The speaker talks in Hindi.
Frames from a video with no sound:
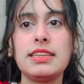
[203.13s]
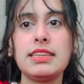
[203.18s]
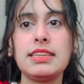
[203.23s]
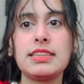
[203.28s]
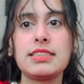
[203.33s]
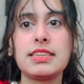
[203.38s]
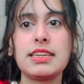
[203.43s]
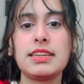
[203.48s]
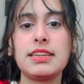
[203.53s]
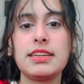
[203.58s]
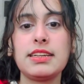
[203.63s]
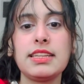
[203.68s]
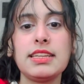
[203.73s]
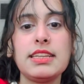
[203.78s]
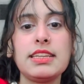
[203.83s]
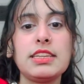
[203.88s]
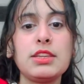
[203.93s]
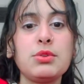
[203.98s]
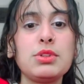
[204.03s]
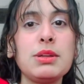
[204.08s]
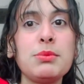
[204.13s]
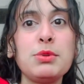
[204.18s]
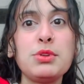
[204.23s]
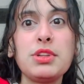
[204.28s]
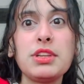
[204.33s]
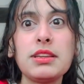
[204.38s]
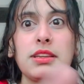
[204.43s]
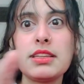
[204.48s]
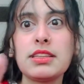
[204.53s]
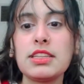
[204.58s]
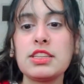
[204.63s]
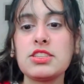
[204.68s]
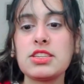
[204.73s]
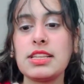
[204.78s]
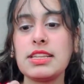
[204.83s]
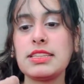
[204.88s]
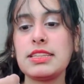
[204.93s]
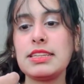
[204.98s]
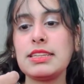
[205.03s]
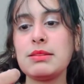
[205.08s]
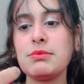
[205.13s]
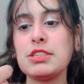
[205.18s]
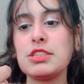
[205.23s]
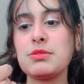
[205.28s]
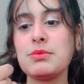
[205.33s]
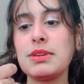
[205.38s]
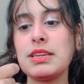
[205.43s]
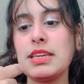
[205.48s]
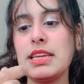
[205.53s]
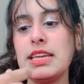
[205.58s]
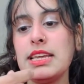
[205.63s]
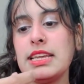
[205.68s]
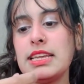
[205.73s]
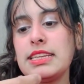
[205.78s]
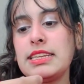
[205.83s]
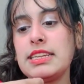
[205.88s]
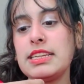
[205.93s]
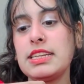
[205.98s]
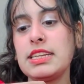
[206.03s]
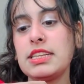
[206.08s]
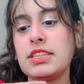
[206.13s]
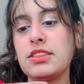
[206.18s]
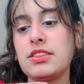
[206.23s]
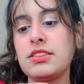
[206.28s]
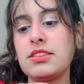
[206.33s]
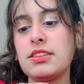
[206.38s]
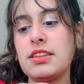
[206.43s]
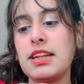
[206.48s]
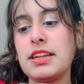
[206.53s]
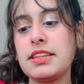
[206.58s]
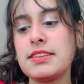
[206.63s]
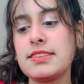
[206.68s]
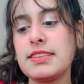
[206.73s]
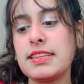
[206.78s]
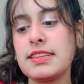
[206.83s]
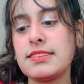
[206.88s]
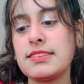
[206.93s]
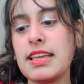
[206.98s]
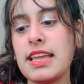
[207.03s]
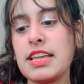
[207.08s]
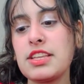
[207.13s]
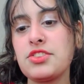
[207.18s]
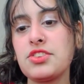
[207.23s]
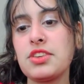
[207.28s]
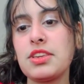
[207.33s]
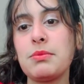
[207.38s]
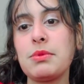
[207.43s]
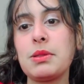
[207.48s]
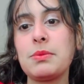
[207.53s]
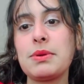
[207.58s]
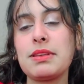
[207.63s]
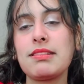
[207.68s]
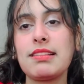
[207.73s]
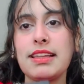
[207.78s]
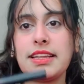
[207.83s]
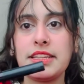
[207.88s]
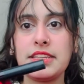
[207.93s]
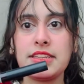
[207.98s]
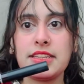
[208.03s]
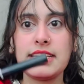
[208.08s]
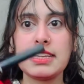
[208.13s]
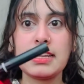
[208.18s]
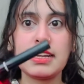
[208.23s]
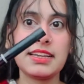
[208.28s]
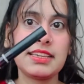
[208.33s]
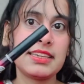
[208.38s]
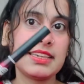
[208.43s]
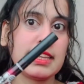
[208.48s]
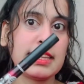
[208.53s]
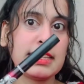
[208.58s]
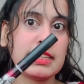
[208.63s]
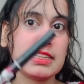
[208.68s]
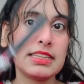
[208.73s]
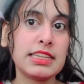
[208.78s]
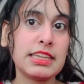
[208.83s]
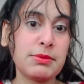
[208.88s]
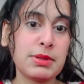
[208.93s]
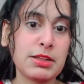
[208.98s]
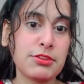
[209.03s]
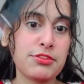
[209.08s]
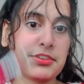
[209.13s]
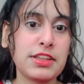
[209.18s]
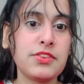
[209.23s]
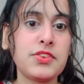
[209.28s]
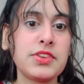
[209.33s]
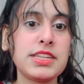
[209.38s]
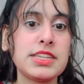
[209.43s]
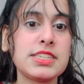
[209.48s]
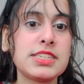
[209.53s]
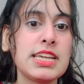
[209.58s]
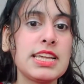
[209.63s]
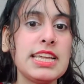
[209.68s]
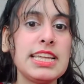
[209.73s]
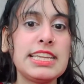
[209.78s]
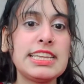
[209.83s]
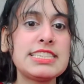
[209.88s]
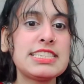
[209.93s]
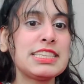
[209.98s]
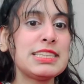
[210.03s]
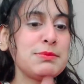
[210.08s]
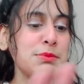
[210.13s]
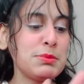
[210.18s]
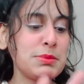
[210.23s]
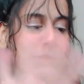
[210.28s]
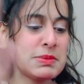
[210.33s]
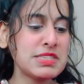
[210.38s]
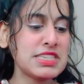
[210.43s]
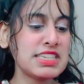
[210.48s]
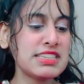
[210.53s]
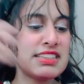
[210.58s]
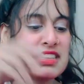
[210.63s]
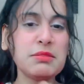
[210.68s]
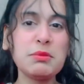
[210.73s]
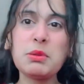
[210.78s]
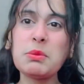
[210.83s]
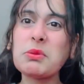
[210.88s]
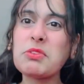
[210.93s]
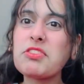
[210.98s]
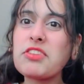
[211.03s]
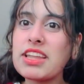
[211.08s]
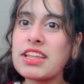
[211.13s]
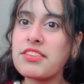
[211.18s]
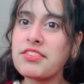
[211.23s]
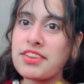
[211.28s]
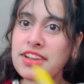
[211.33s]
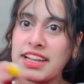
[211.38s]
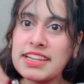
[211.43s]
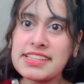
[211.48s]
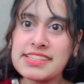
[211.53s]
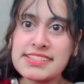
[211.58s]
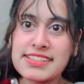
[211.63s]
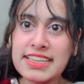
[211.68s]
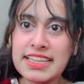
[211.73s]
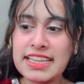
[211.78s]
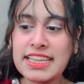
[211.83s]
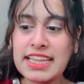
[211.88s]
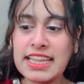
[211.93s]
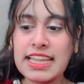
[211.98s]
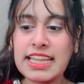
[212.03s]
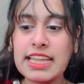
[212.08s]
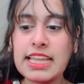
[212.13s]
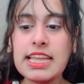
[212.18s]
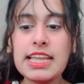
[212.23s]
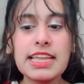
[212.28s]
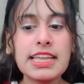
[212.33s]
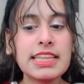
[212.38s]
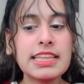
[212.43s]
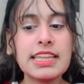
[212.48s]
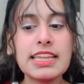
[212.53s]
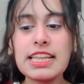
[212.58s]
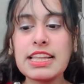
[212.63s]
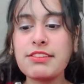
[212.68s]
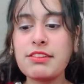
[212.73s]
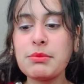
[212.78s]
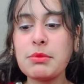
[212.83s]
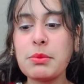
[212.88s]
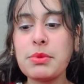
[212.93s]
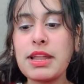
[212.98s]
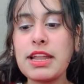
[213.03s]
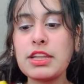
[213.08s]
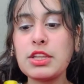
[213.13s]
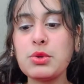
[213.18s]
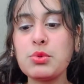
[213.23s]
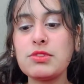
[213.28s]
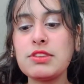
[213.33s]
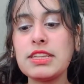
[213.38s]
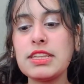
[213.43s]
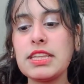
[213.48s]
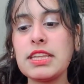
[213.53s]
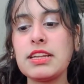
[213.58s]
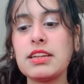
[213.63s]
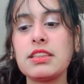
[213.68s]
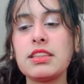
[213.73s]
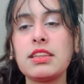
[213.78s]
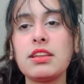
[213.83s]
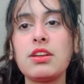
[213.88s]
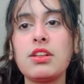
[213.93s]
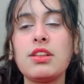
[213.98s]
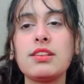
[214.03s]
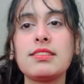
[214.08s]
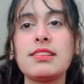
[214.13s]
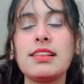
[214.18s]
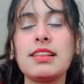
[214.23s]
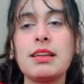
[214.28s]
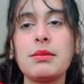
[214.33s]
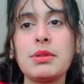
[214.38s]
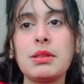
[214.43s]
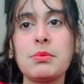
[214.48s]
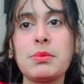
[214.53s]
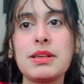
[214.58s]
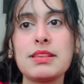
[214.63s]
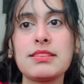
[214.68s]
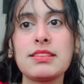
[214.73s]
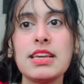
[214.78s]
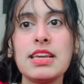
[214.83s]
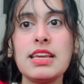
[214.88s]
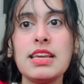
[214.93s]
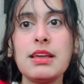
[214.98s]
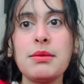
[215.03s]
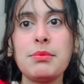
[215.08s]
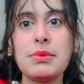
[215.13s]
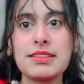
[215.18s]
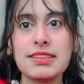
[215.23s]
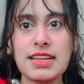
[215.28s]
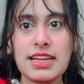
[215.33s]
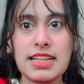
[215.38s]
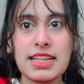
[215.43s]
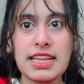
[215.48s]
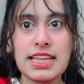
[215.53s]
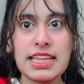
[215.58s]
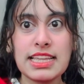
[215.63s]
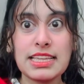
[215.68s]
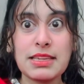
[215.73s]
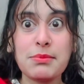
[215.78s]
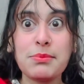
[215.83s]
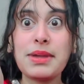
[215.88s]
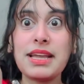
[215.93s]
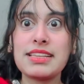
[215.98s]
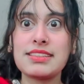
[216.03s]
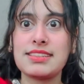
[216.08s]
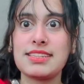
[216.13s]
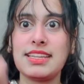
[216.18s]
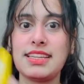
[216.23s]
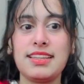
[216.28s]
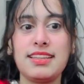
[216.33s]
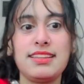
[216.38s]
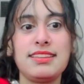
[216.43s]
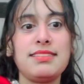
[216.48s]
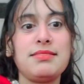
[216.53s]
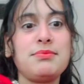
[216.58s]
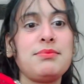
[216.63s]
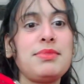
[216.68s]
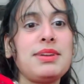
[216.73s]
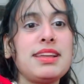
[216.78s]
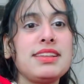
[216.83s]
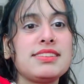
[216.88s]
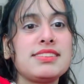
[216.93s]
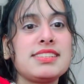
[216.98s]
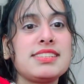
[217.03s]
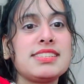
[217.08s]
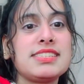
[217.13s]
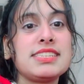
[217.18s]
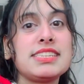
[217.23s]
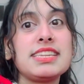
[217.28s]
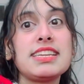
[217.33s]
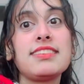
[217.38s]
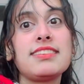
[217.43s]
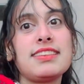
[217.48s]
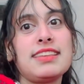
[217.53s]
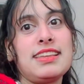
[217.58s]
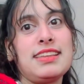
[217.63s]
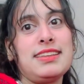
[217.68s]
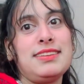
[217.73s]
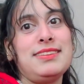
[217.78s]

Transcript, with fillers: ये चेक करें ये हुदा ब्यूटी की कितनी चली थी ना बीच में ये थर्टी सिक्स एच के मेरे पास लाइनर है अगेन ये मेरा फेवरेट ये जितनी भी मेरे पास चीज़ें हैं मेरे फेवरेट्स ही हैं इनके अलावा मैं ब्रांड यूज़ ही नहीं करती कलरसिल का मेरे पास मस्कारा है ये बेस्ट है बेस्ट है